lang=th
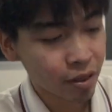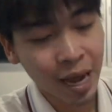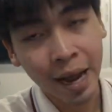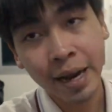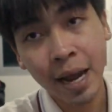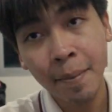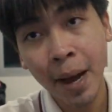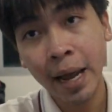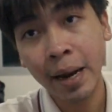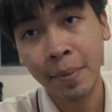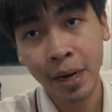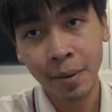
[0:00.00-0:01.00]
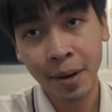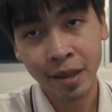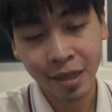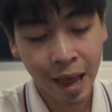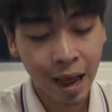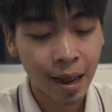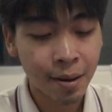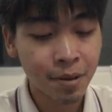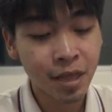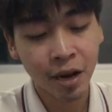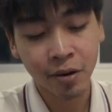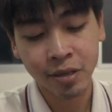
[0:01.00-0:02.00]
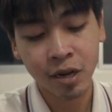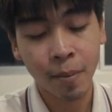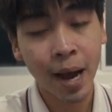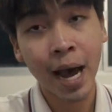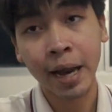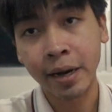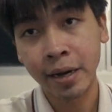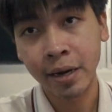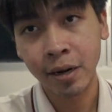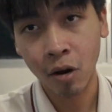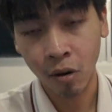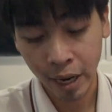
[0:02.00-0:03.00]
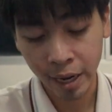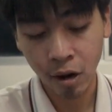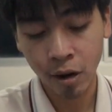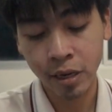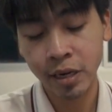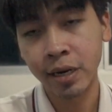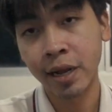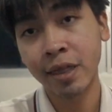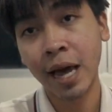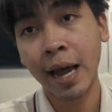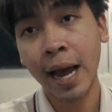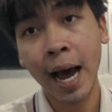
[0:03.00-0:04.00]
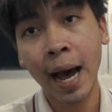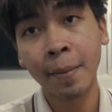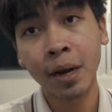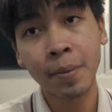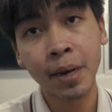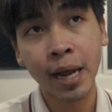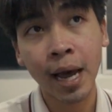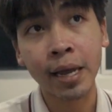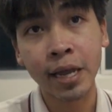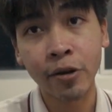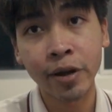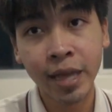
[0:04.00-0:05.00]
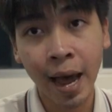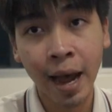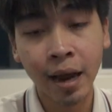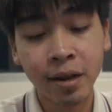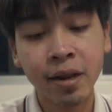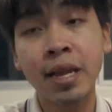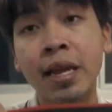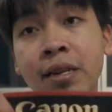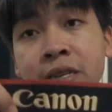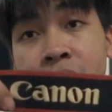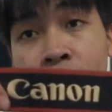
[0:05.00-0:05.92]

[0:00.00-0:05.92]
ยสายที่ให้มาเนี่ย มันก็จะเป็นสายพิเศษกว่าชาวบ้าน ของแคนนอนคือถ้าสาย R มันก็เป็นอ่ ESR ก็จะเขียนชื่อ